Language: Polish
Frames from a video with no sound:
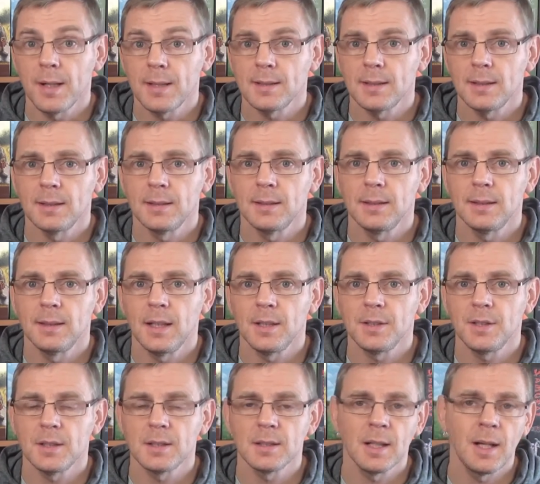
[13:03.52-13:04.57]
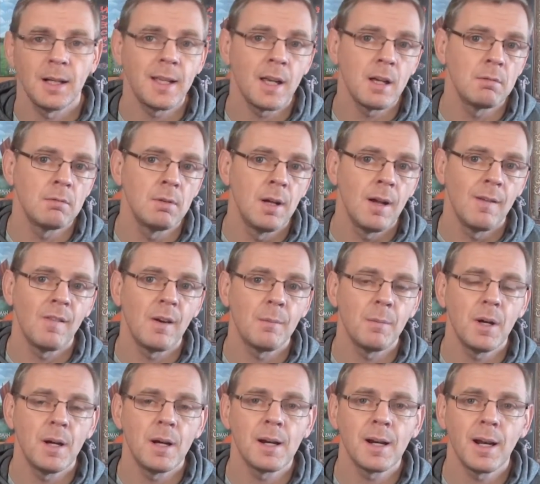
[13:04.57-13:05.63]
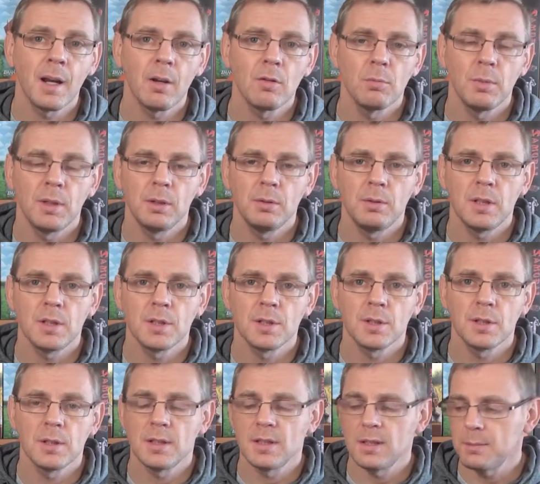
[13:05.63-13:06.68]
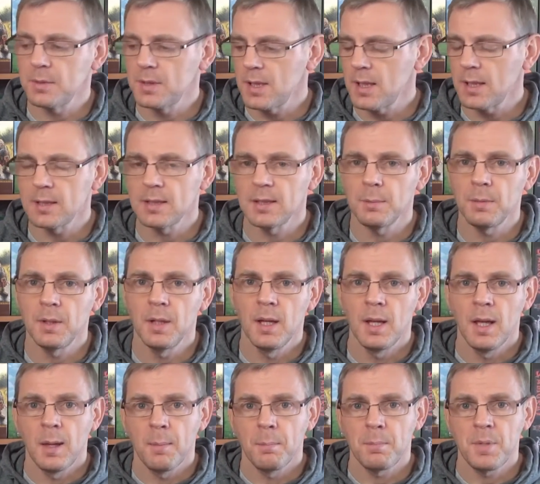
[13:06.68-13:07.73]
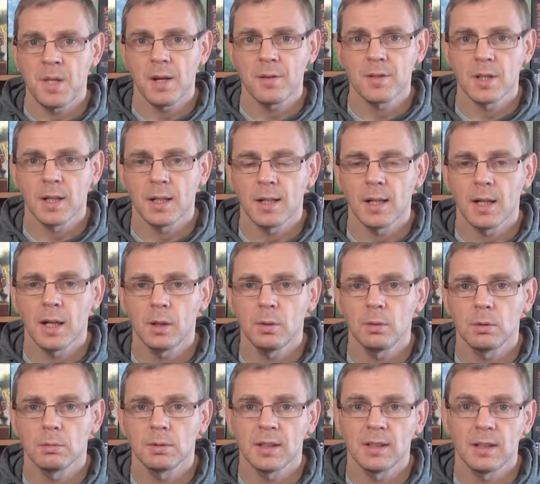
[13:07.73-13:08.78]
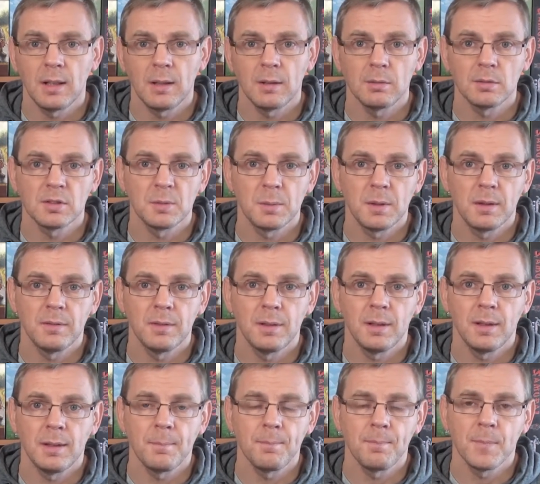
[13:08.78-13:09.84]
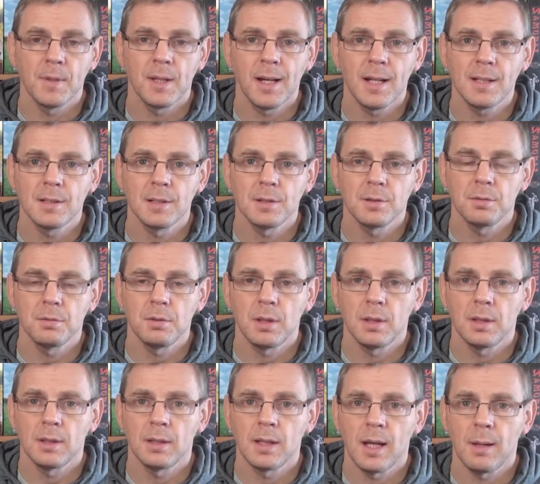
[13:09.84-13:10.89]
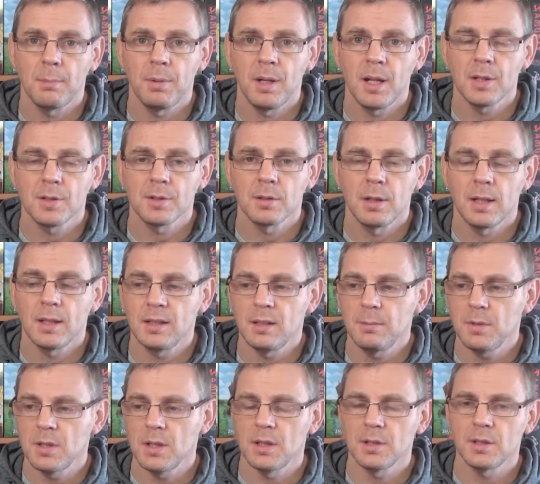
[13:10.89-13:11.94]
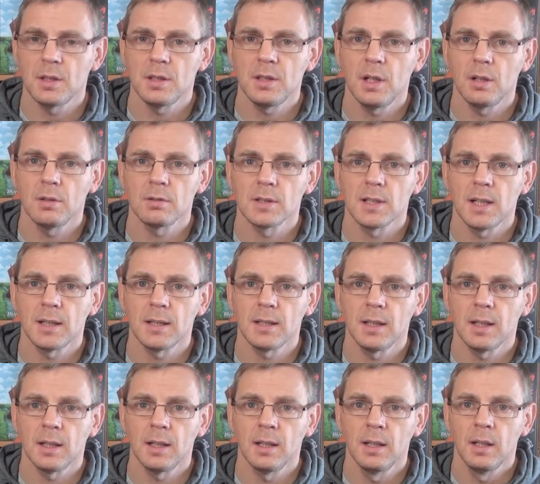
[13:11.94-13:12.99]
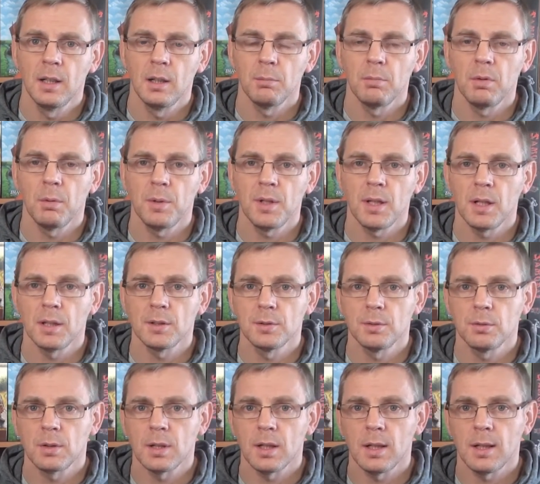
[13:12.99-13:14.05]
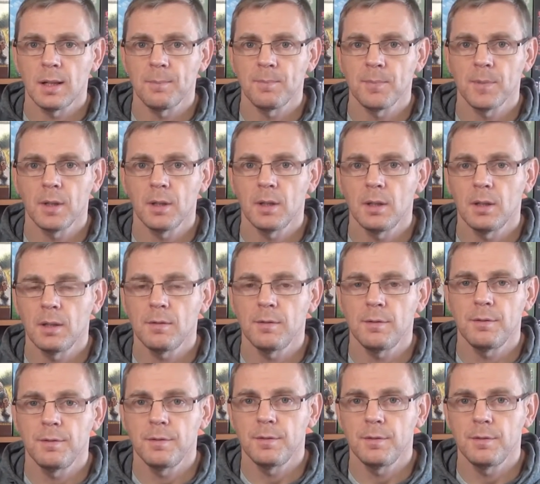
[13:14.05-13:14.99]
prezent dla dziecka. Ja ją Wam rekomenduję z czystym sercem. Pierwsza gra, którą tak na dobrą sprawę recenzuję na planszolandii, myślę, że nie ostatnia, bo moja córka e,